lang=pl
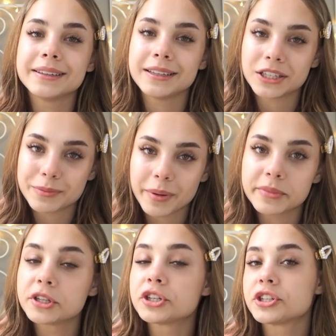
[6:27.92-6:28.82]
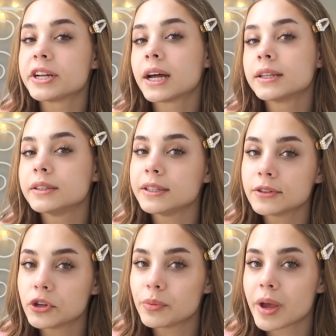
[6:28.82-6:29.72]
Jeśli mam być szczera,
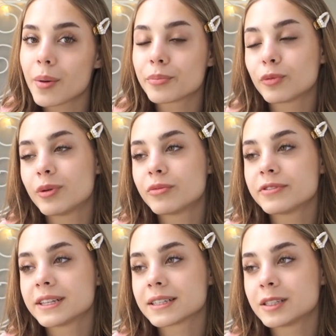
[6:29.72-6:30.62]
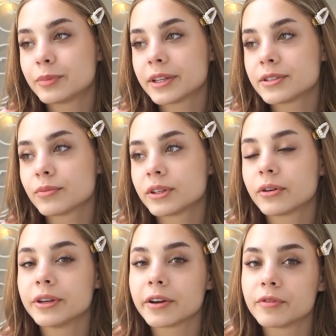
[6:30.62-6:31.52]
nigdy nie miałam problemów z akceptacją
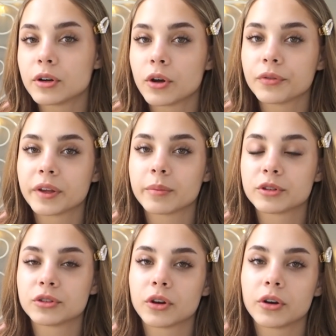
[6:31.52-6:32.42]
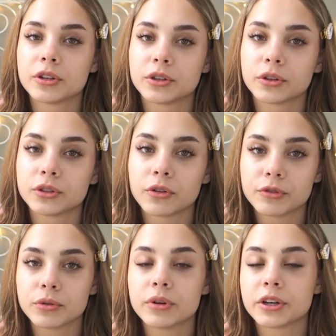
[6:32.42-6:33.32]
tego, jak wyglądam, czy to jeśli chodzi o
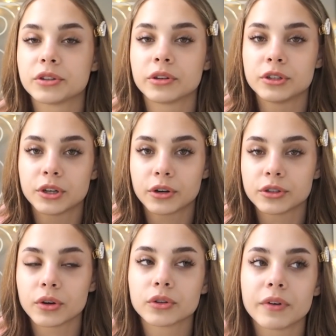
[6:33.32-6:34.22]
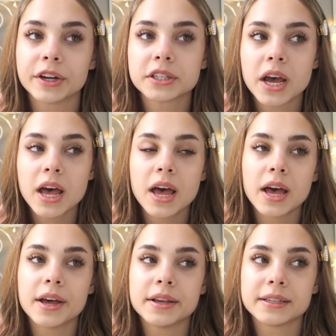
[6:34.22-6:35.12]
figurę, czy to jeśli chodzi o twarz.
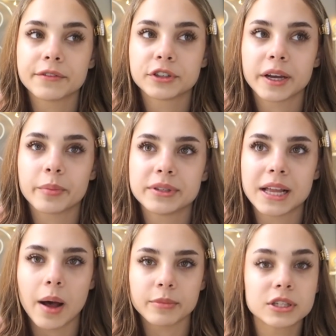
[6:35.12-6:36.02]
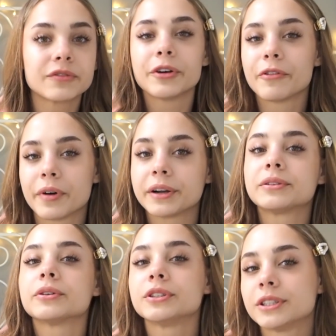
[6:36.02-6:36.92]
E, zawsze jakby znałam swoją
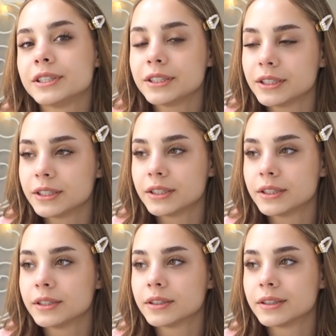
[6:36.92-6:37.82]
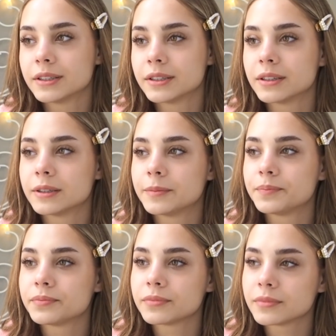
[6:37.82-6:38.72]
wartość i e,
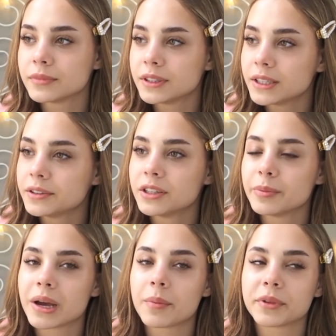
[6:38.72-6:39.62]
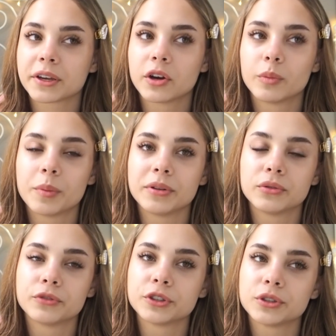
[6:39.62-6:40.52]
nigdy nie miałam takiego
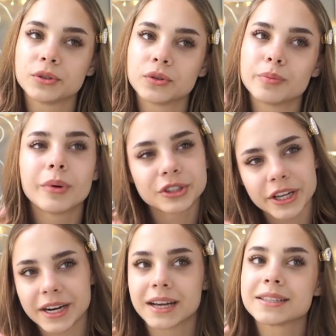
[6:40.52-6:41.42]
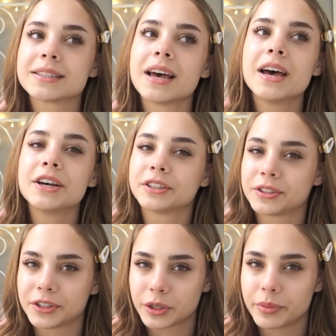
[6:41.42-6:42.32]
momentu w życiu. Może raz, że
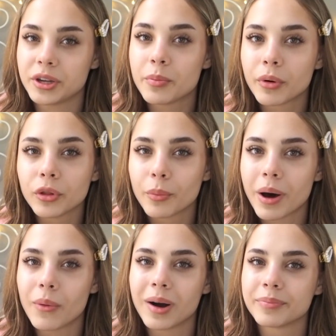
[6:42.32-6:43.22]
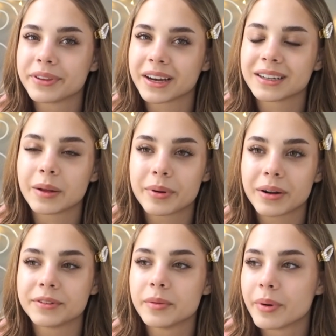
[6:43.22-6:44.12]
się sobie nie podobałam tak
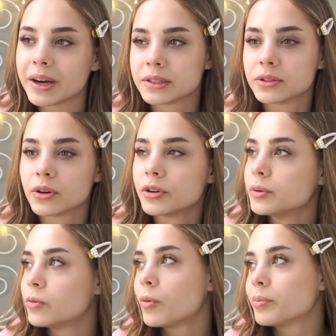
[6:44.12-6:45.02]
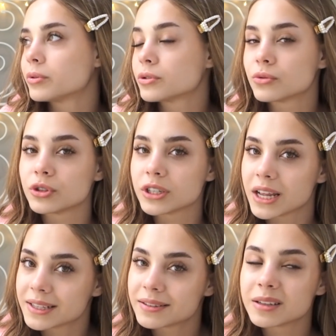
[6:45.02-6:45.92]
naprawdę bardzo i było mi po prostu
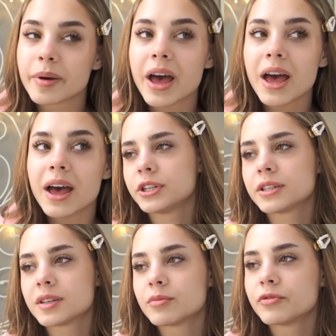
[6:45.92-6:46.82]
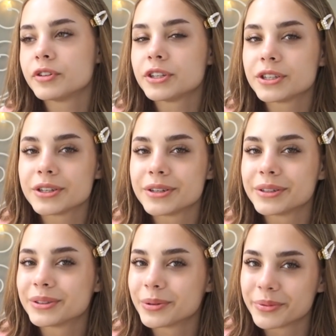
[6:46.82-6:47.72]
źle z tym. Nie chcę mówić, e,
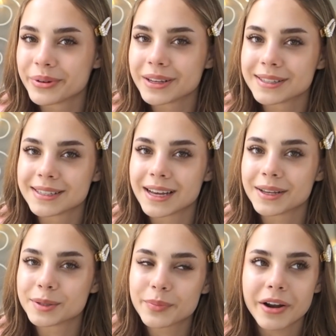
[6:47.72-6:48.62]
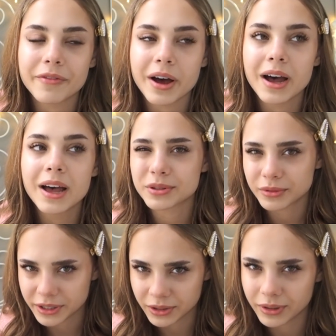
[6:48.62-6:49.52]
co to była za sprawa. Po prostu
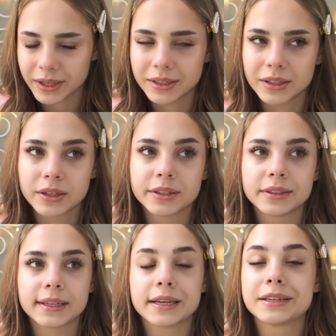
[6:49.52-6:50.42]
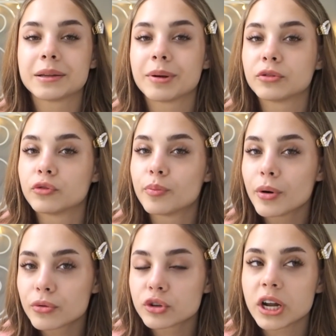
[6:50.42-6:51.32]
nie chcę tutaj e, takich tematów
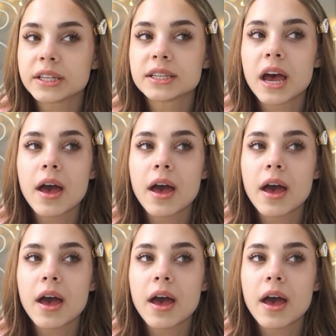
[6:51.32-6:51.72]
poruszać.